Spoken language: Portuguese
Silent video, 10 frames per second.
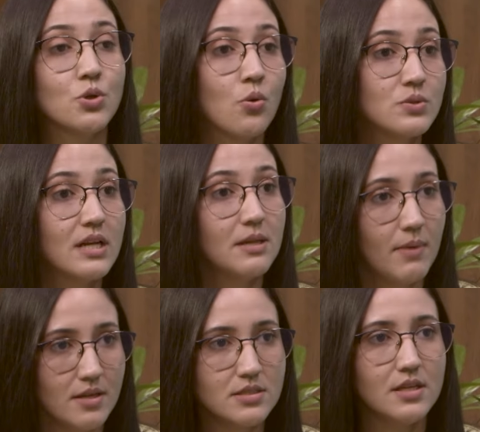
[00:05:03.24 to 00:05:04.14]
com os
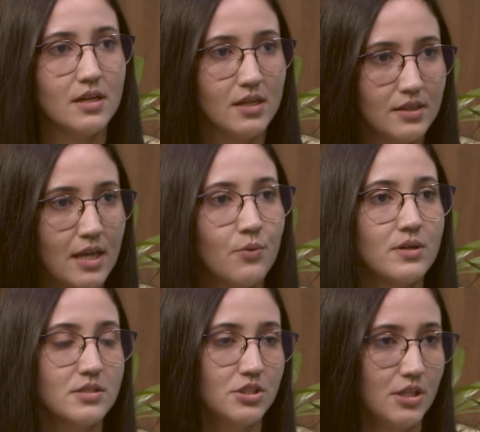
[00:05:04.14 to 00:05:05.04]
alimentos que aqui tem, com
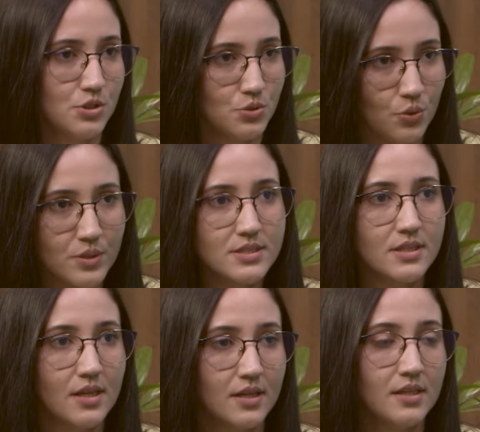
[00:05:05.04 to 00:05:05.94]
as estações
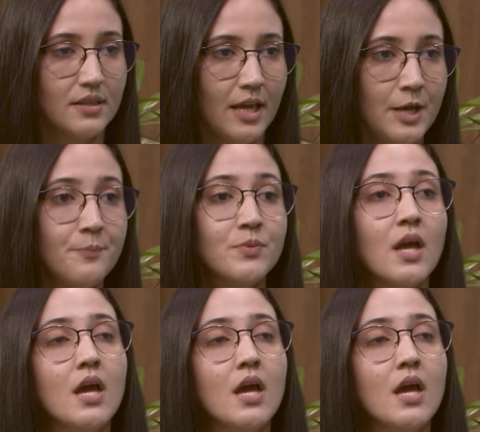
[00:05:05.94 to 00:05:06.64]
que aqui tem.